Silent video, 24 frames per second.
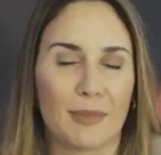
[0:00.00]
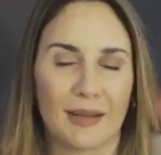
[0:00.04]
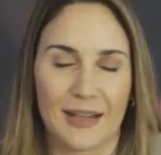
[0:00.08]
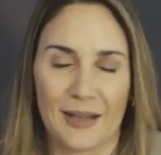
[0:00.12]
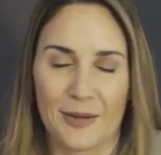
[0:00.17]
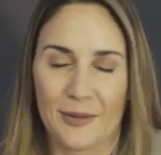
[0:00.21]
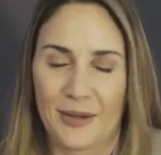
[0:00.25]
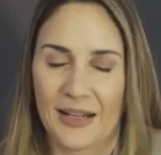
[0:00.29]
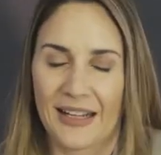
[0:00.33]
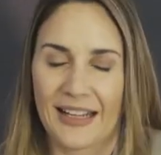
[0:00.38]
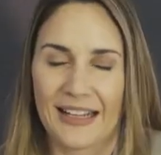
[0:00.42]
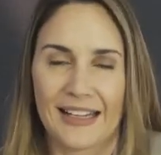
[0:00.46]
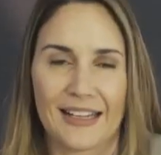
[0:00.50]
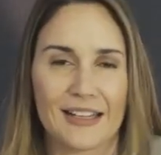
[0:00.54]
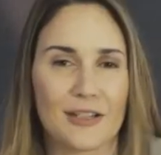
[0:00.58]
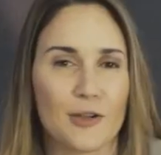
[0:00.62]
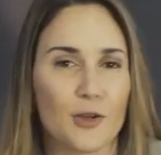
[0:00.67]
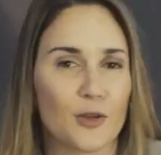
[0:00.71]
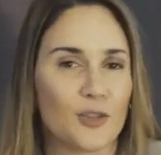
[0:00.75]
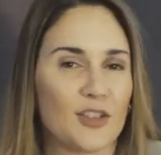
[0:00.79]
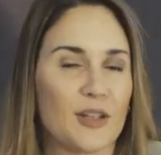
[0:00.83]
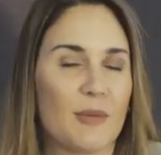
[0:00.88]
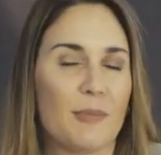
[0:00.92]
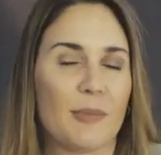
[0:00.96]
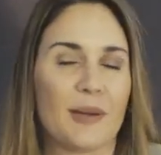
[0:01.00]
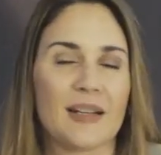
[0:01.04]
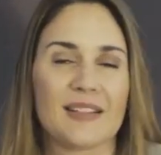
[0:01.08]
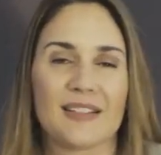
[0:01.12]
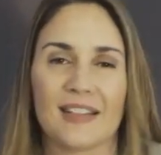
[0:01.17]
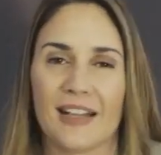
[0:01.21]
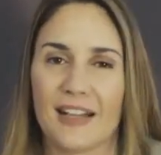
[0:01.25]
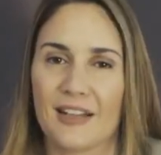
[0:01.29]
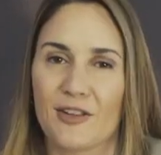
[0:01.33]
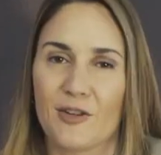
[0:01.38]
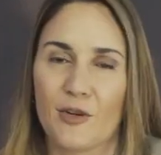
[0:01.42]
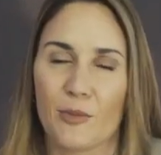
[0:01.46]
palabra que la digo
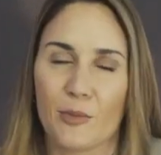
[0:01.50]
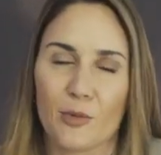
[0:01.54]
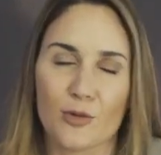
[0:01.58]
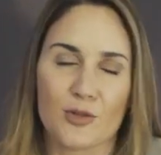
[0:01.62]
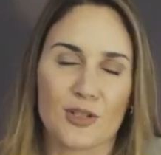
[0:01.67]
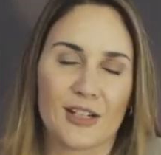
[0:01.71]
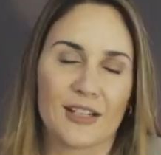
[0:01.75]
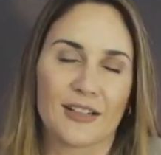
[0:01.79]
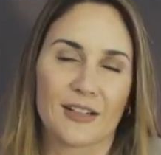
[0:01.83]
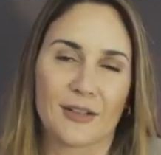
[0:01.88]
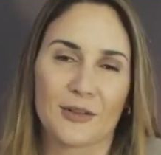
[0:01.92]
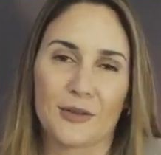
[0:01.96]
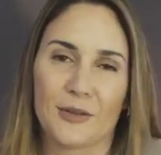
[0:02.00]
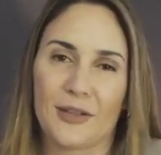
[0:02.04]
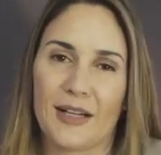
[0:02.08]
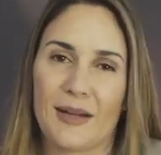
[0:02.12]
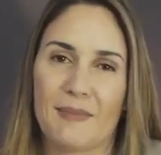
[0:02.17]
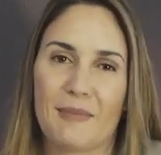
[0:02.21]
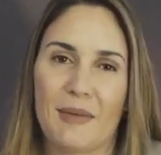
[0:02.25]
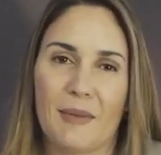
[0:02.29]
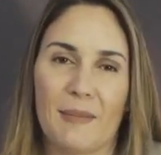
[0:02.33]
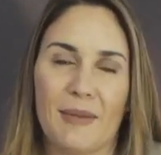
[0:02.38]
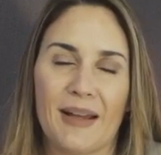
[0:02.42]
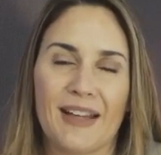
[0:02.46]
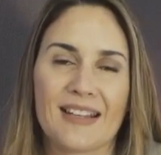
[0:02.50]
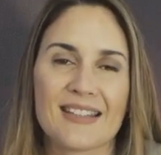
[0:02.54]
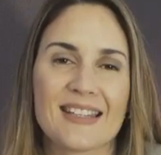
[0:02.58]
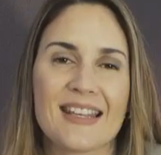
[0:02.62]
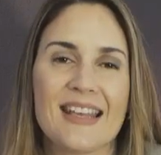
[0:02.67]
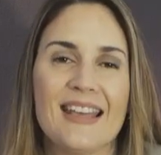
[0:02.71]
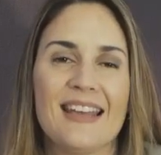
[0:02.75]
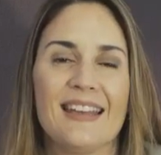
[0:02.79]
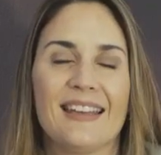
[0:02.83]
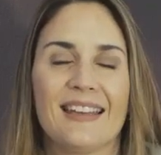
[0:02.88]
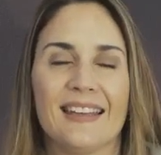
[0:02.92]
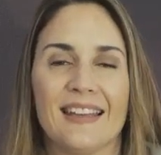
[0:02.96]
siempre y se la digo mucho al resto de las
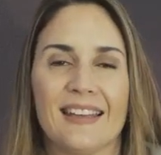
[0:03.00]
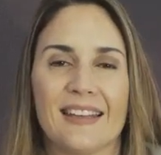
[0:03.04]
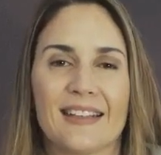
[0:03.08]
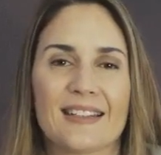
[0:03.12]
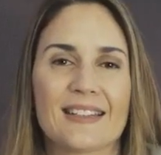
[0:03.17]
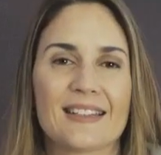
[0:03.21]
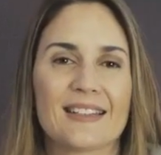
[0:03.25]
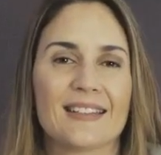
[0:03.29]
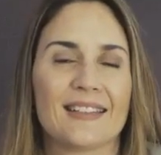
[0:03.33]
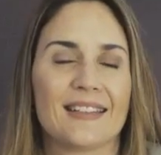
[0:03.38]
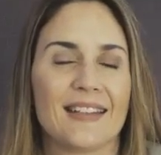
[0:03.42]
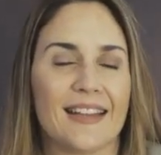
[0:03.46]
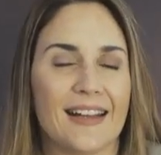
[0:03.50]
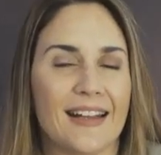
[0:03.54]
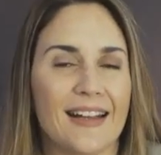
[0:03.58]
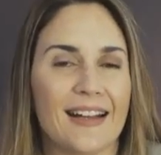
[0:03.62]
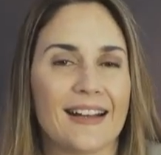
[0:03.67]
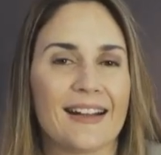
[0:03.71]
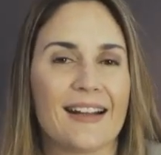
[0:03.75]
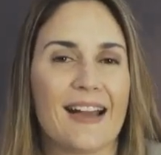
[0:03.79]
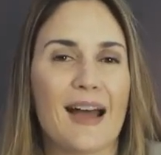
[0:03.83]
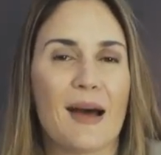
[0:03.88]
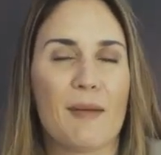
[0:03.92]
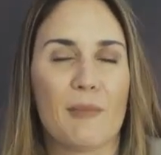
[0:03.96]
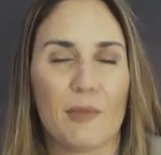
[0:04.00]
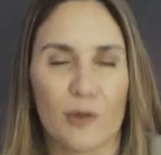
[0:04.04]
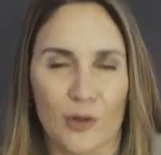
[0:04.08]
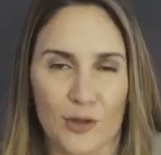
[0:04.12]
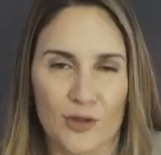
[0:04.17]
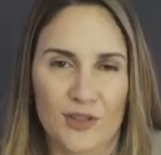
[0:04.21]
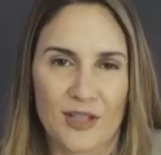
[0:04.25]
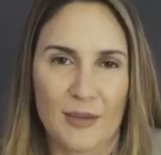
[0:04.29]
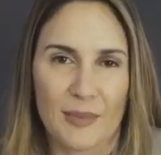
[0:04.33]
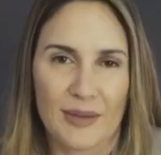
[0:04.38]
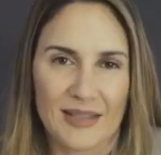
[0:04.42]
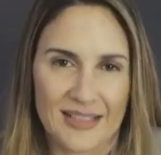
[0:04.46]
mamás, que es tener
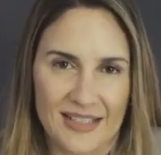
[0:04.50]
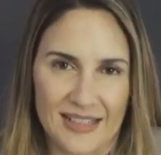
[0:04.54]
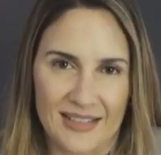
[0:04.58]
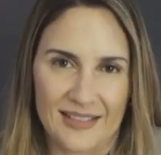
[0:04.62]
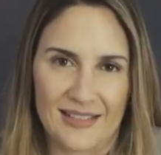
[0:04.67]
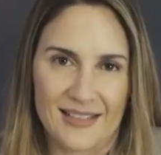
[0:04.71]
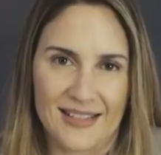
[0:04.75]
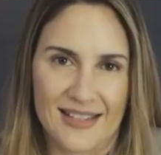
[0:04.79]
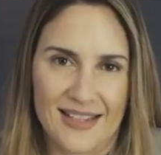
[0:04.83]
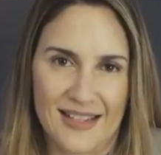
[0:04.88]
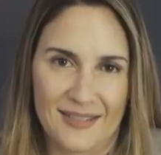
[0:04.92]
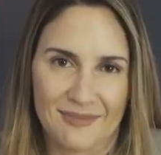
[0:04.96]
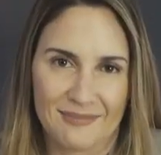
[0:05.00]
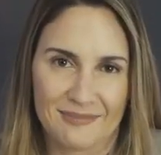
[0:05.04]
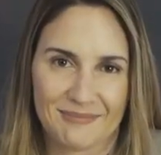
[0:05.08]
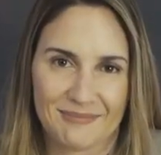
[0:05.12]
amorosa paciencia.